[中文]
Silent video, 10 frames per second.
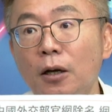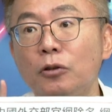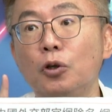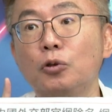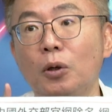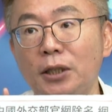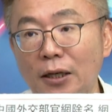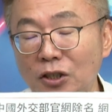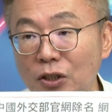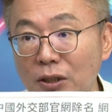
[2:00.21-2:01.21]
就说他
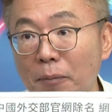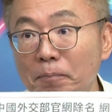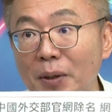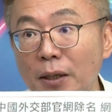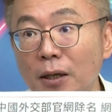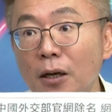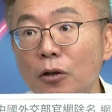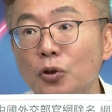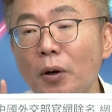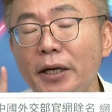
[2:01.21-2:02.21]
是生病，
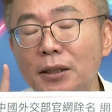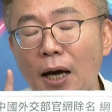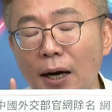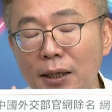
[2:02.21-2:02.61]
所以他